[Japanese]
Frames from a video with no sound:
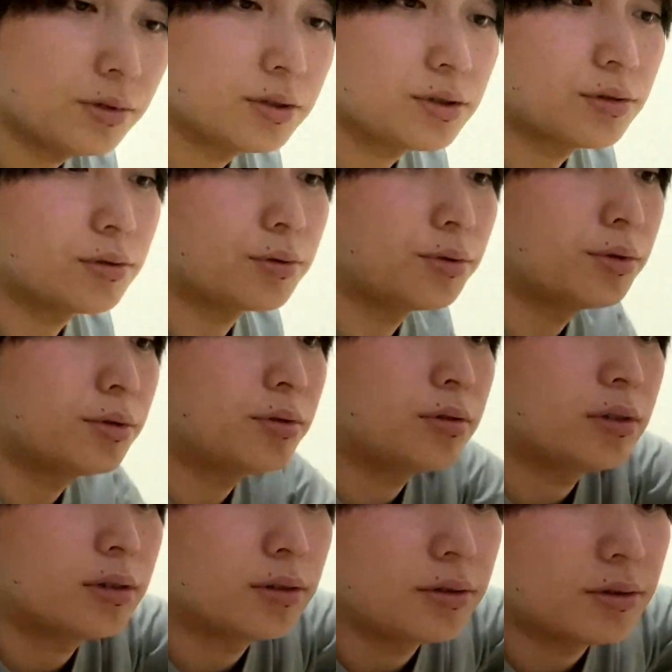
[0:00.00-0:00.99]
はちょっとこの
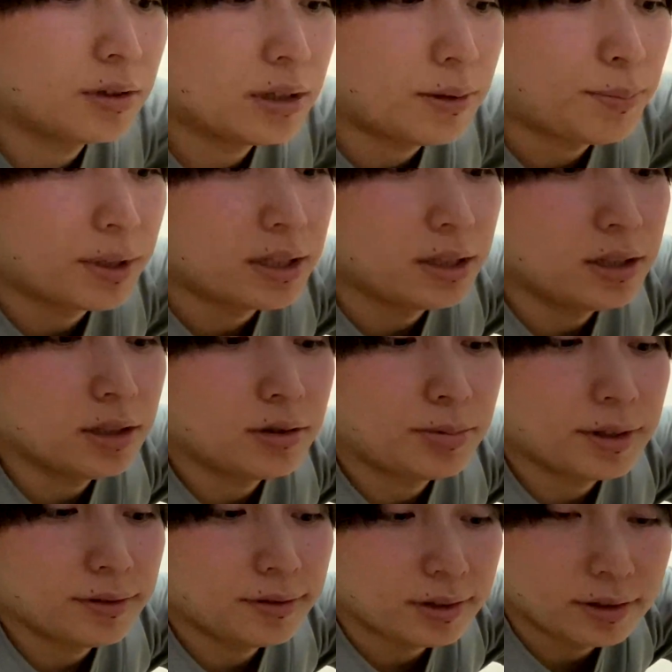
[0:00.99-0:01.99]
これやっぱ筋肉
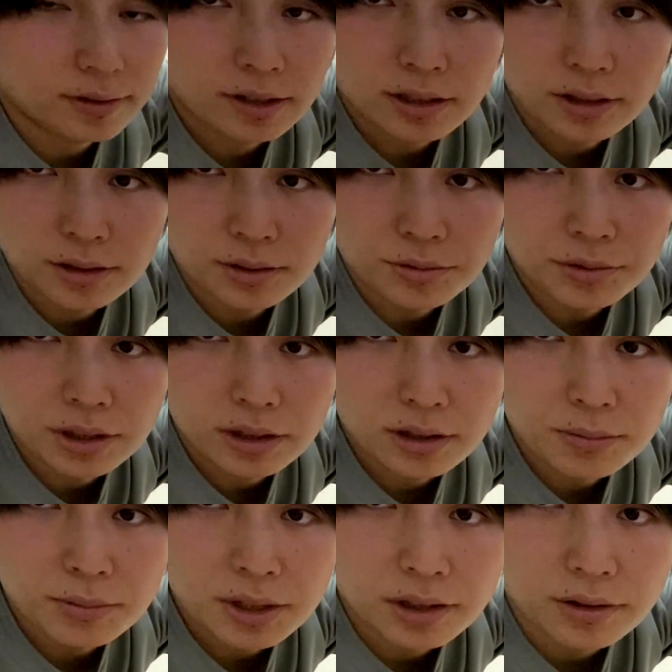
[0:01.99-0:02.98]
番付好きだからこれやっ
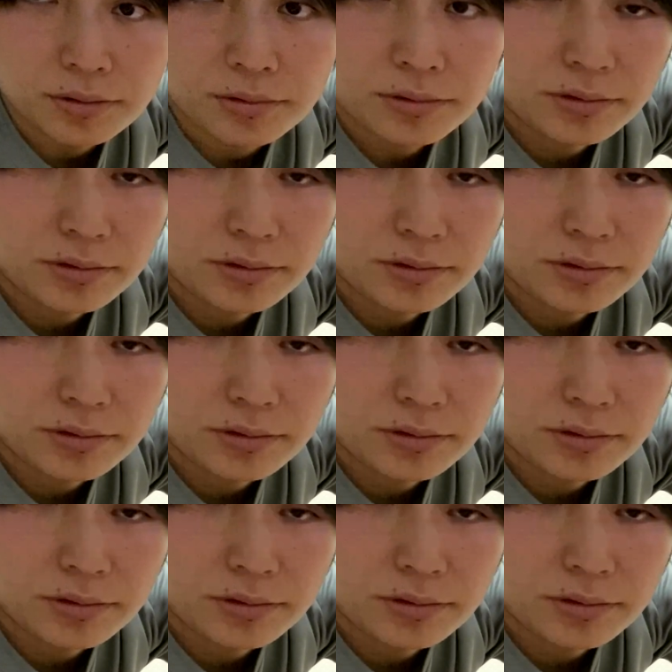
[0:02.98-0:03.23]
てみたけど、